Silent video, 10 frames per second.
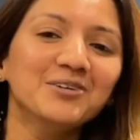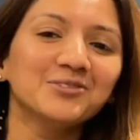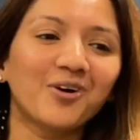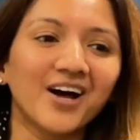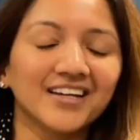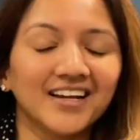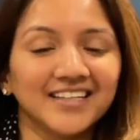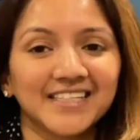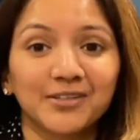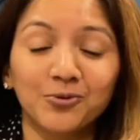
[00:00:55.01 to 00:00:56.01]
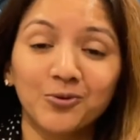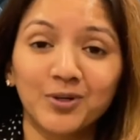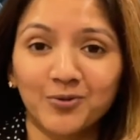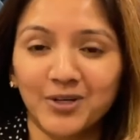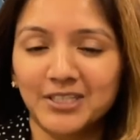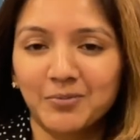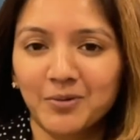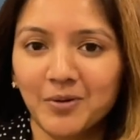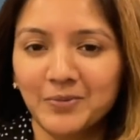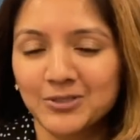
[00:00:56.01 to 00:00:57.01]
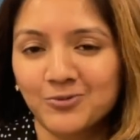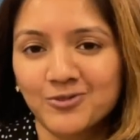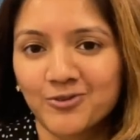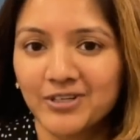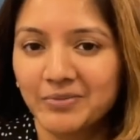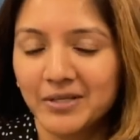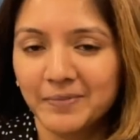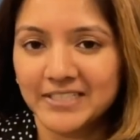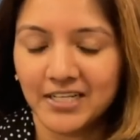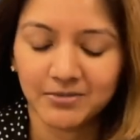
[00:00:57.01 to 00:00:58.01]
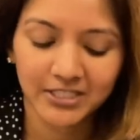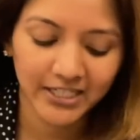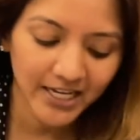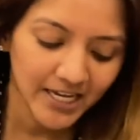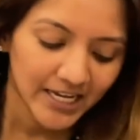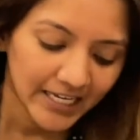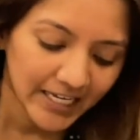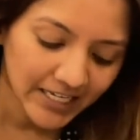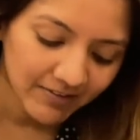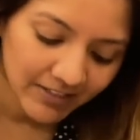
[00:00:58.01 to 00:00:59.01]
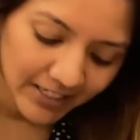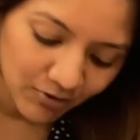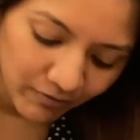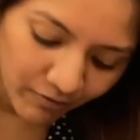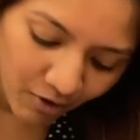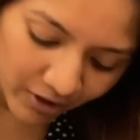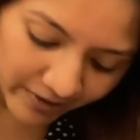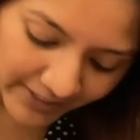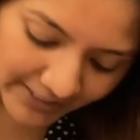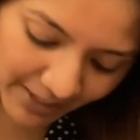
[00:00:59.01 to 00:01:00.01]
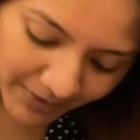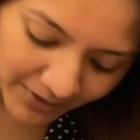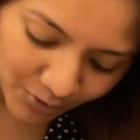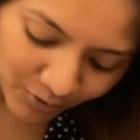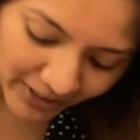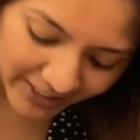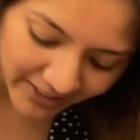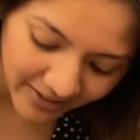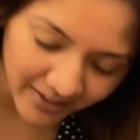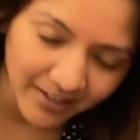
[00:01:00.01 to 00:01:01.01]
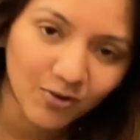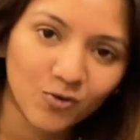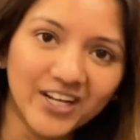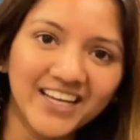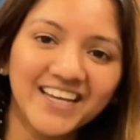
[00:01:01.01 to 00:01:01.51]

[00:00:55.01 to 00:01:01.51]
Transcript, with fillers: ஸோ அதனால் சரி தூங்கட்டும் அதுக்கப்புறமா பேசுவோம்னு சொல்லிட்டு இப்போ தான் பேச ஆரம்பிச்சிருக்கேன் இங்கே வந்து என்னோடய ஃபார்எவர் சமத்து குட்டி இருக்கிறாரு ரவுடி